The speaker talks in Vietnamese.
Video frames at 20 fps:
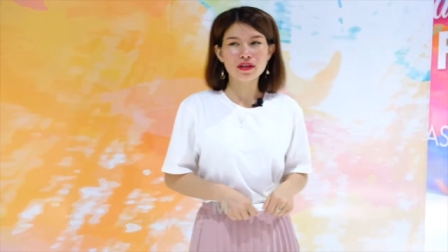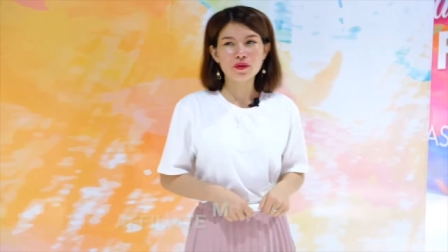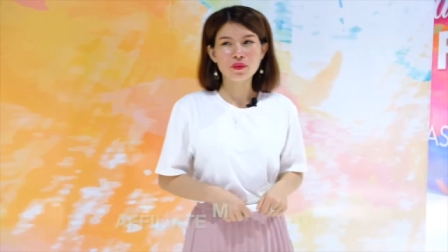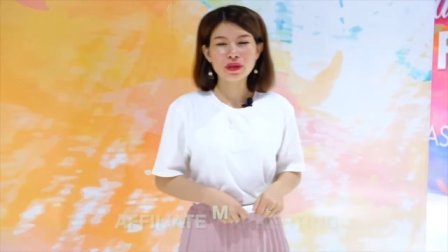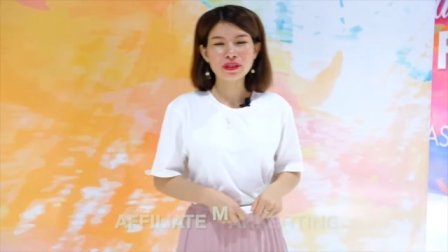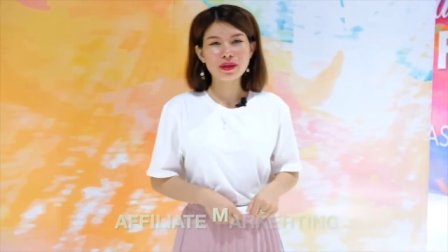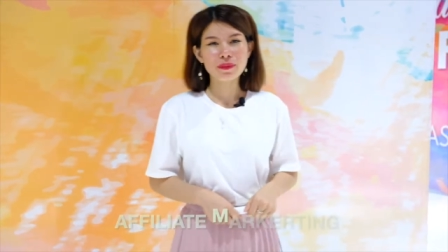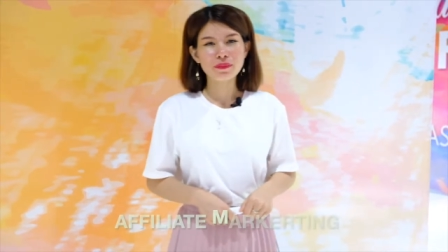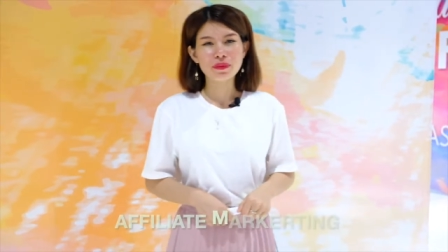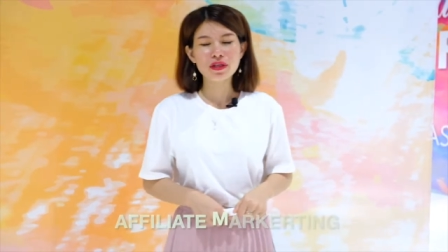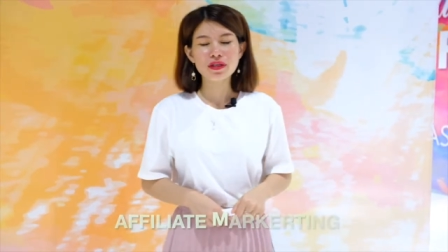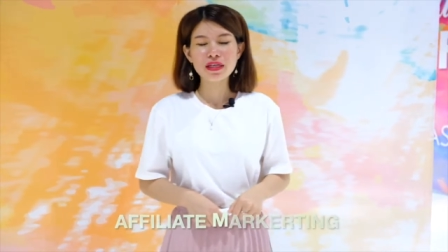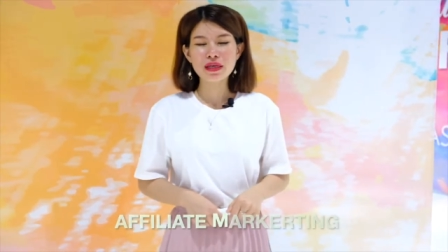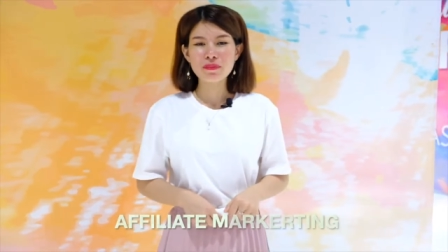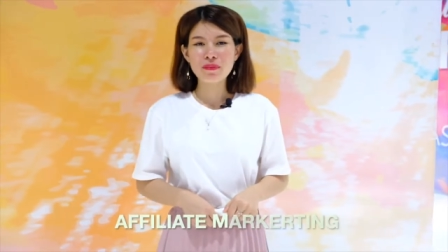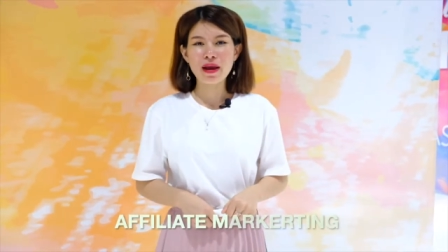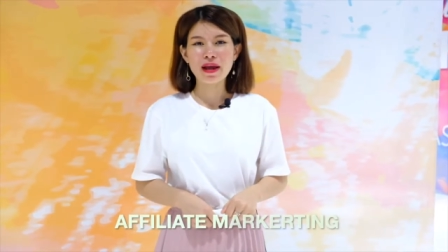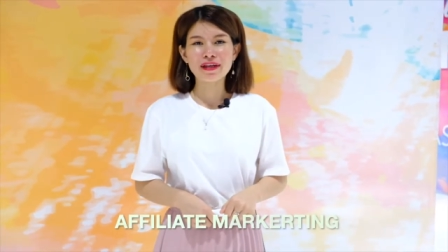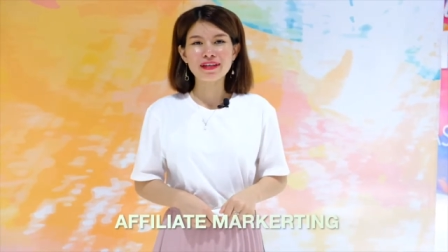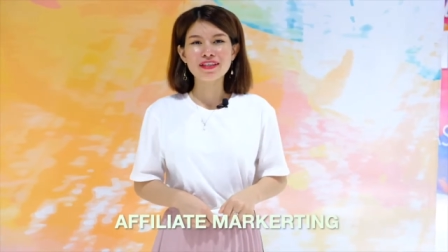quan tâm đến cái
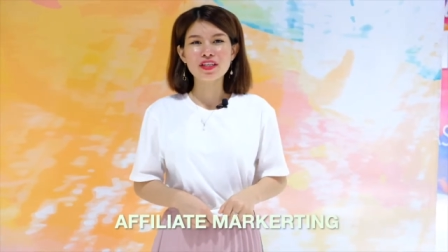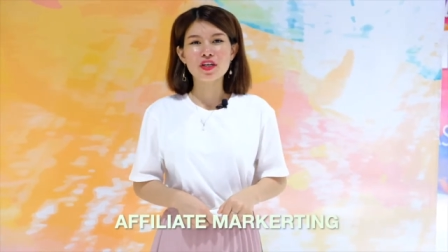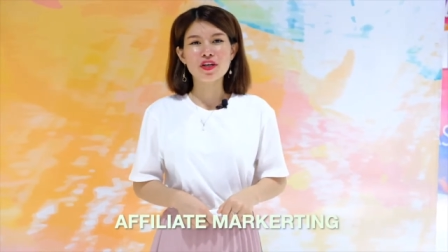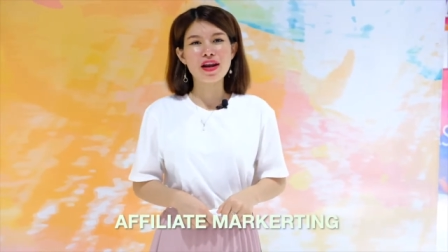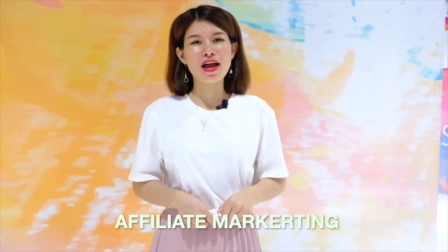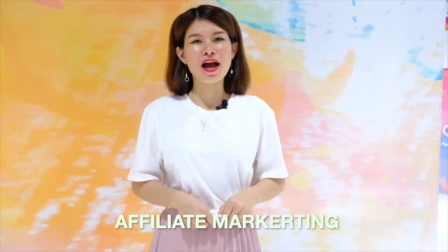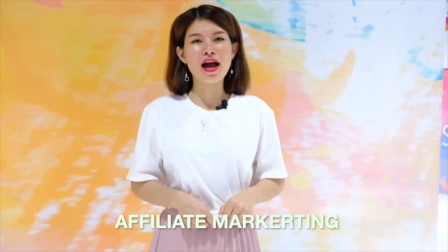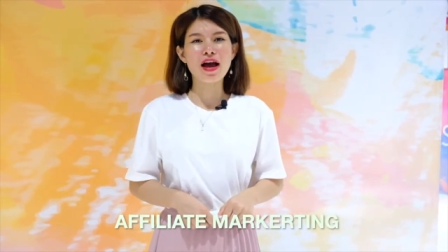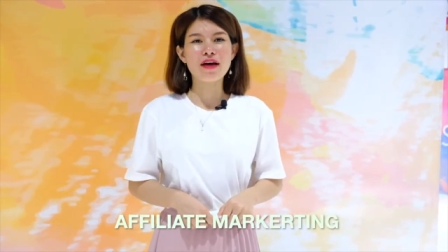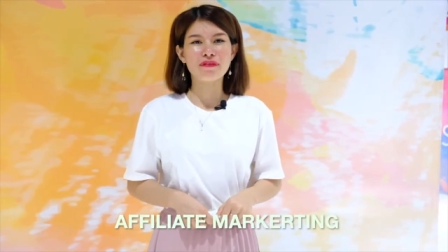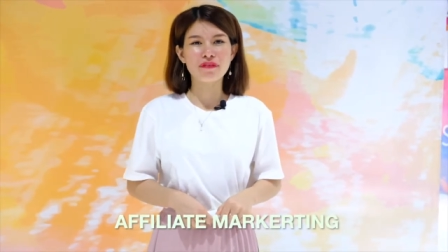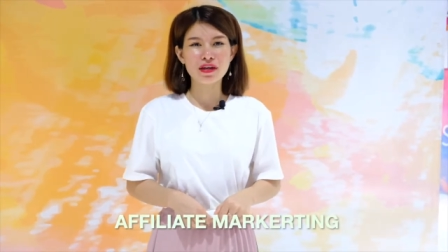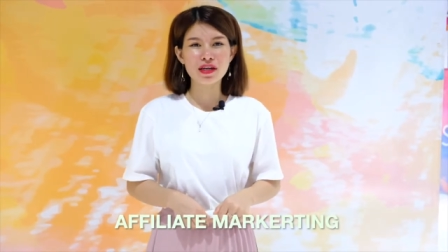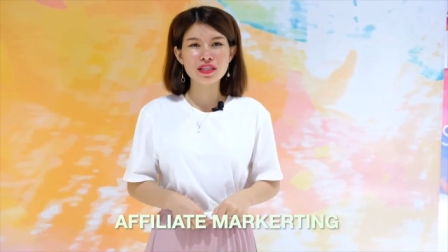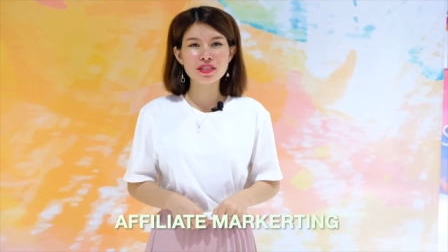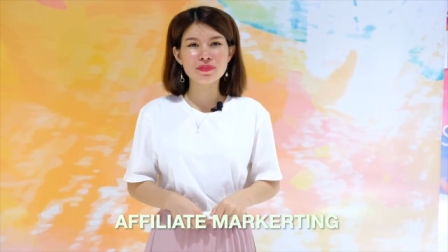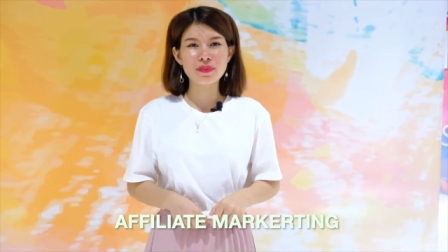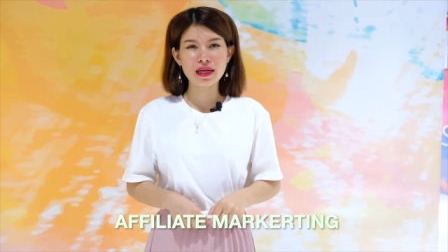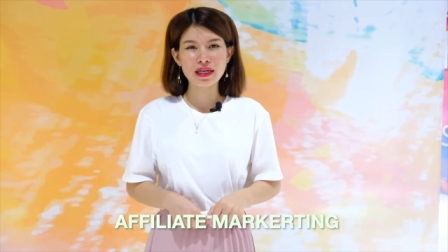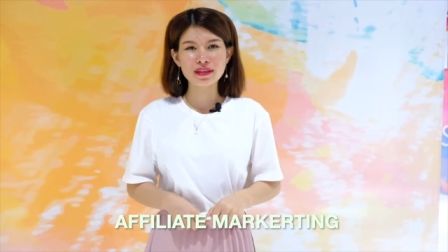mảng gọi là
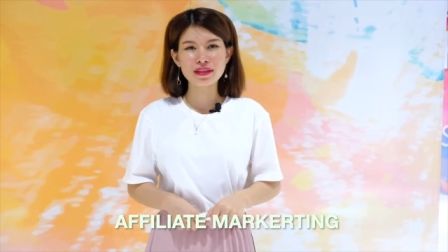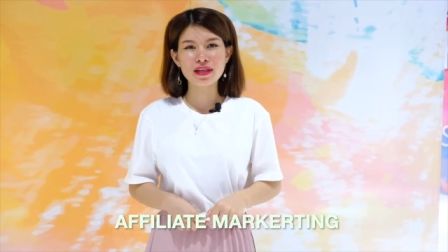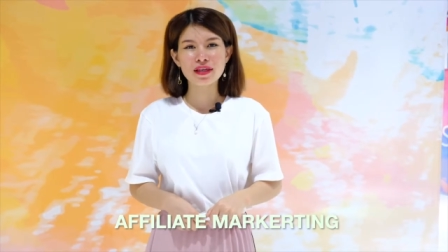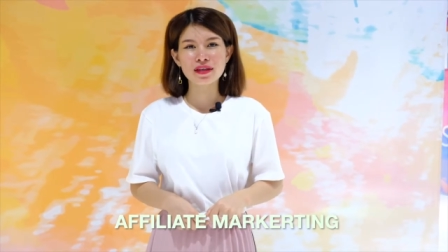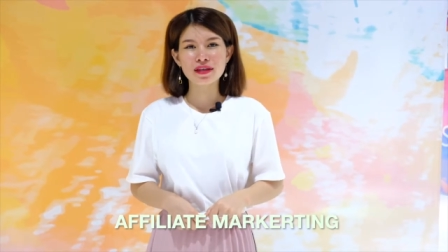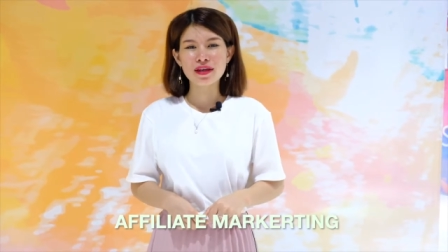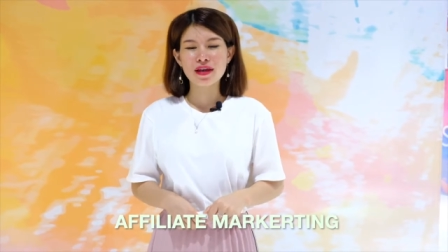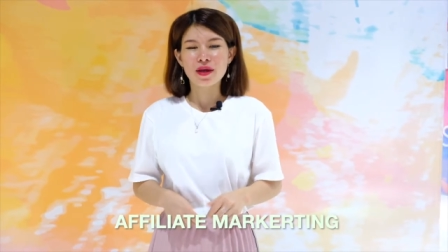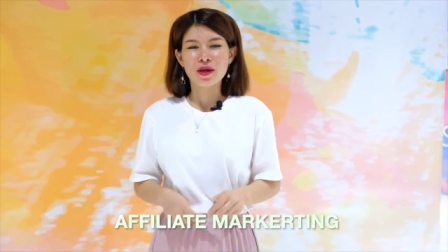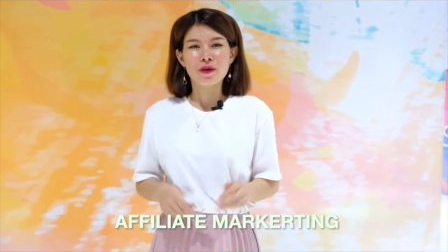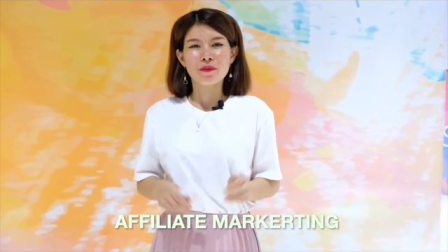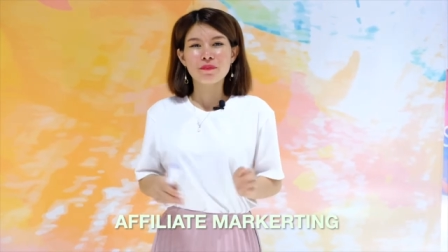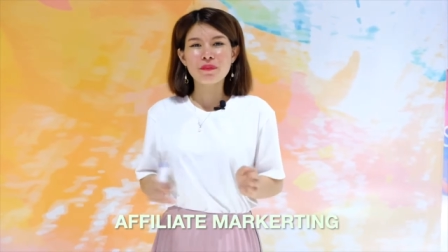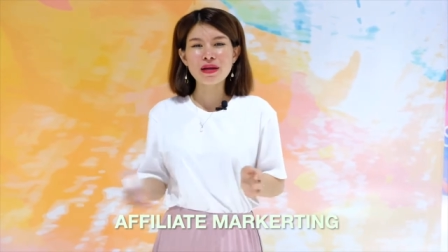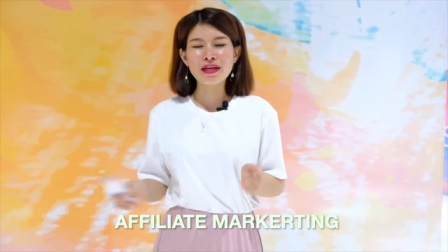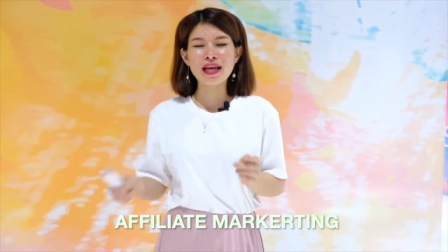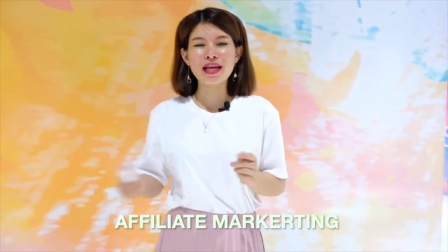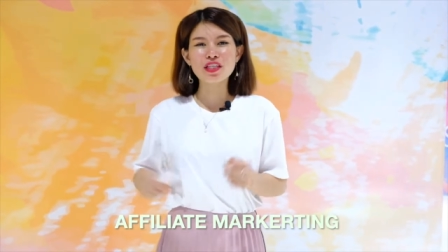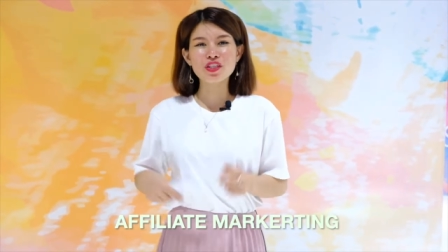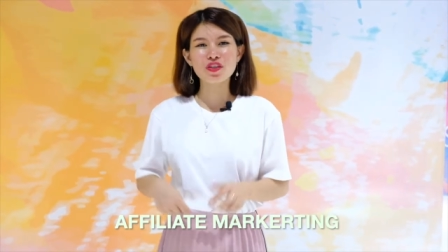affiliate marketing,
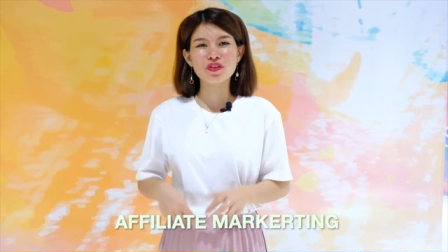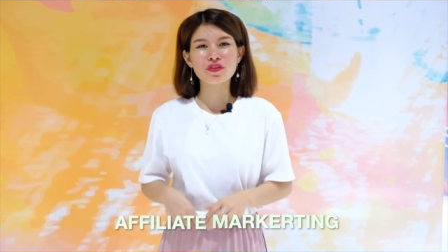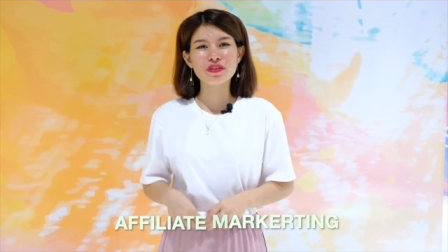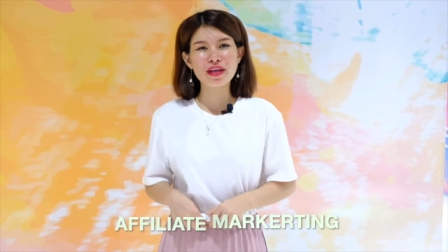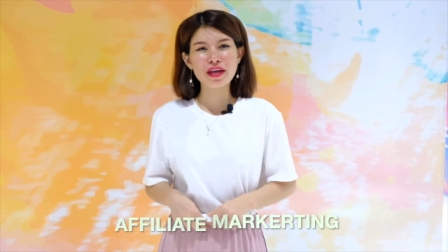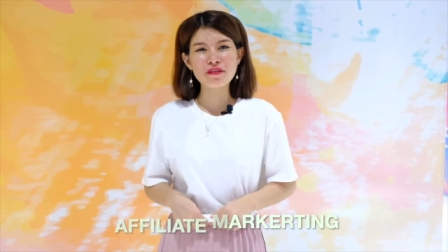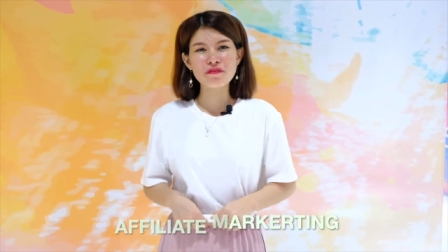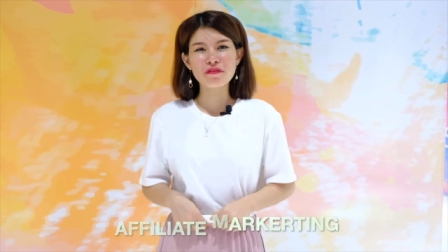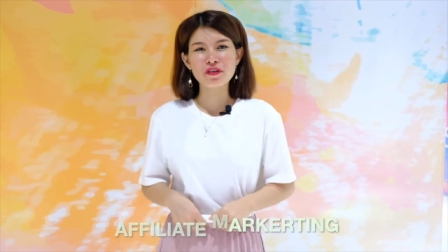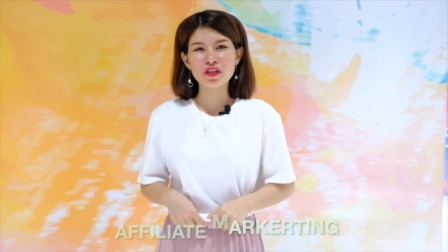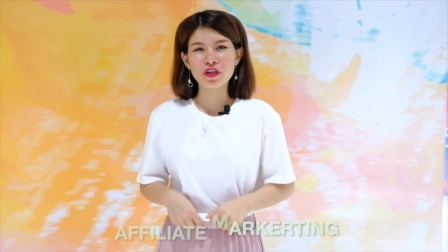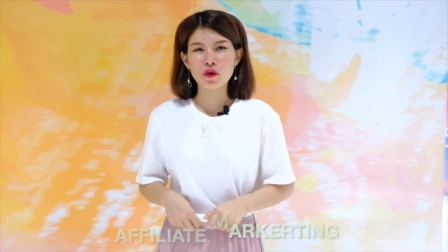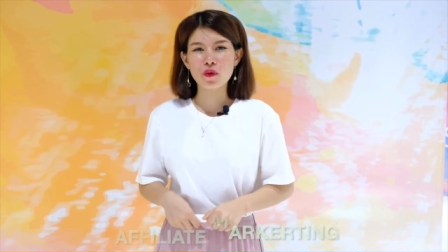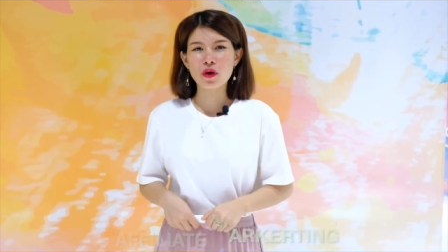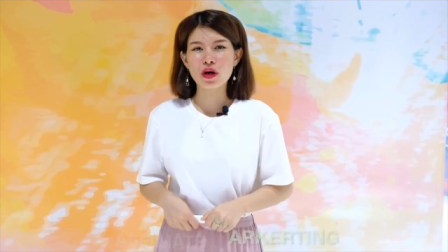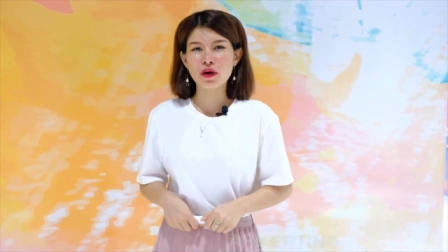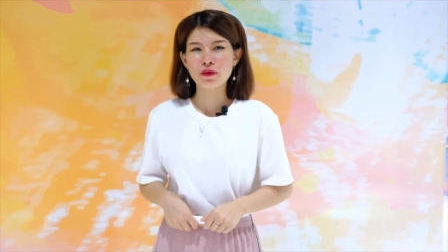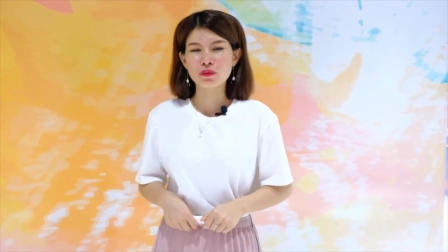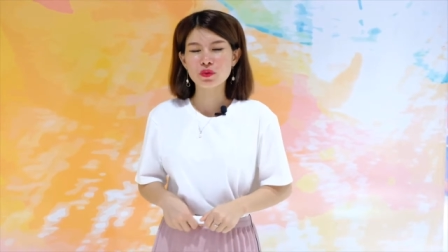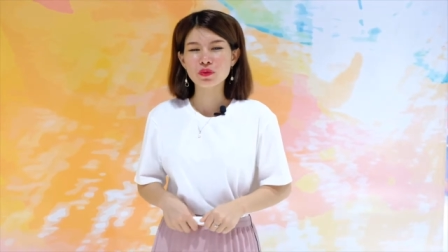bán hàng cho người khác và nhận
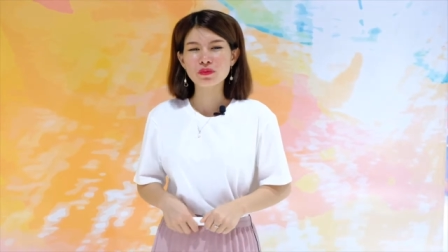hoa hồng.